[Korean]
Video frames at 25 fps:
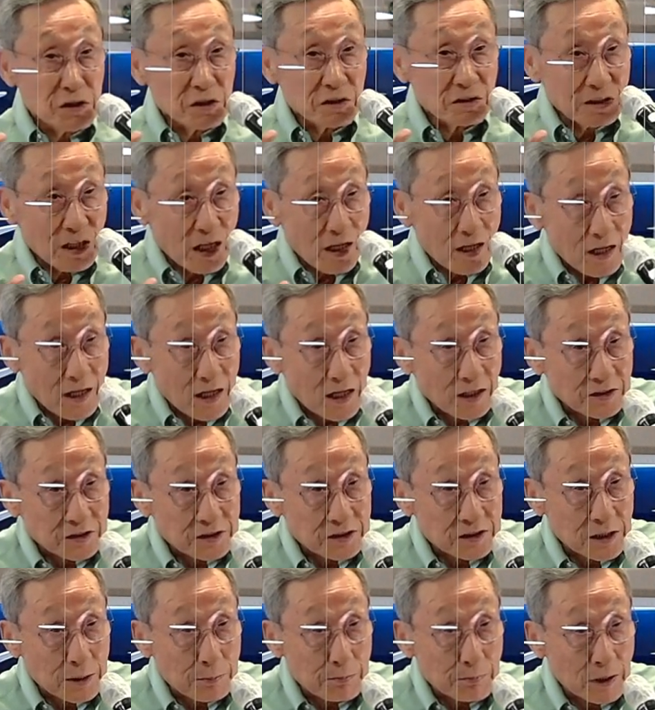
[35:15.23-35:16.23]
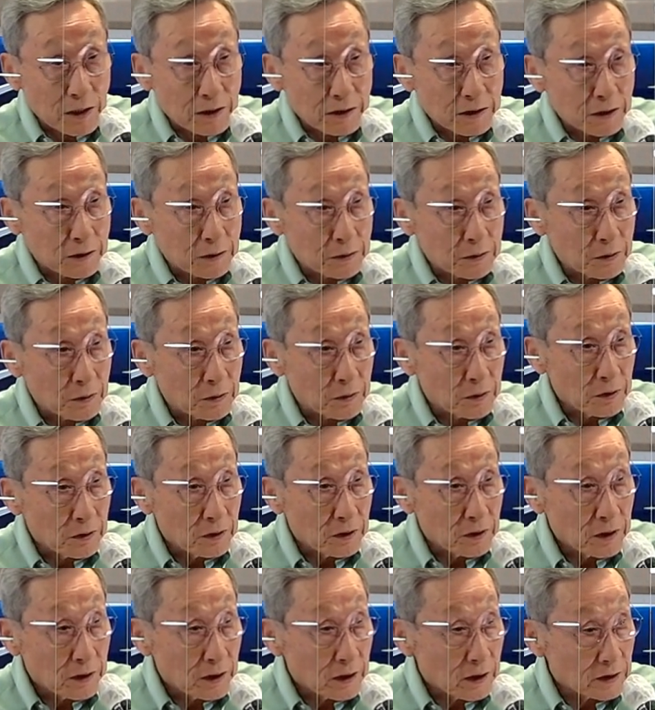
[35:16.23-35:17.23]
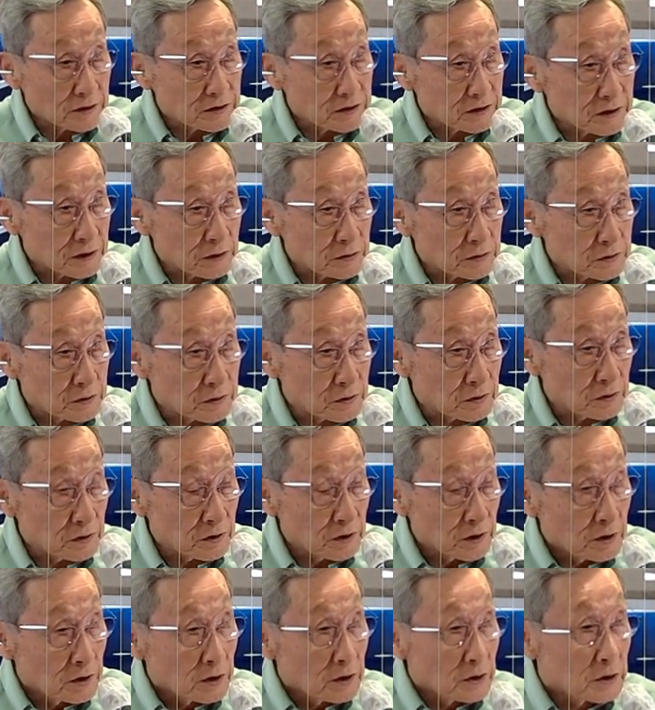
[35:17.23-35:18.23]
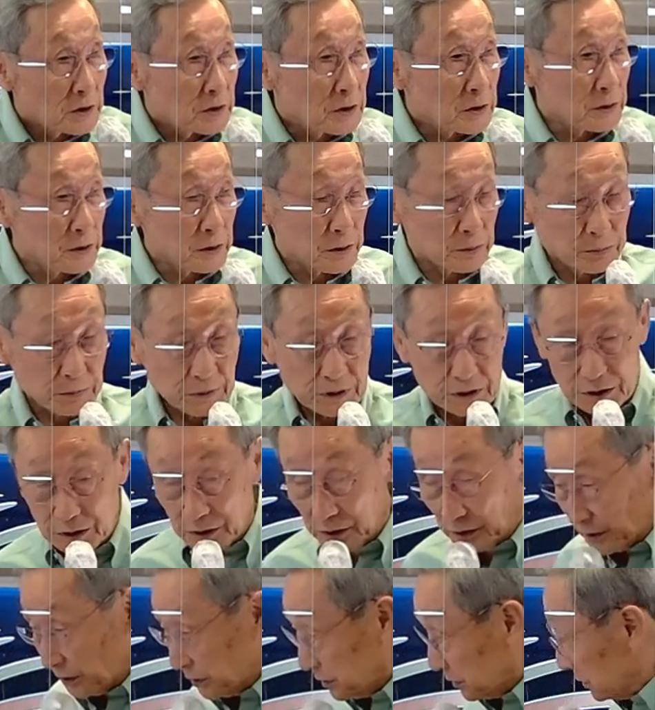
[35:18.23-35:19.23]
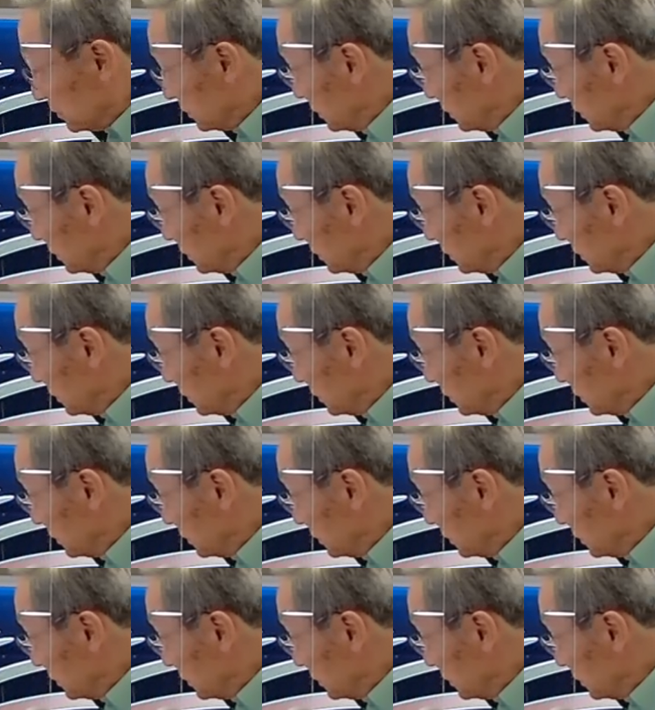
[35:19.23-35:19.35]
다 합시단 말이에요. 아시겠죠? 그러면,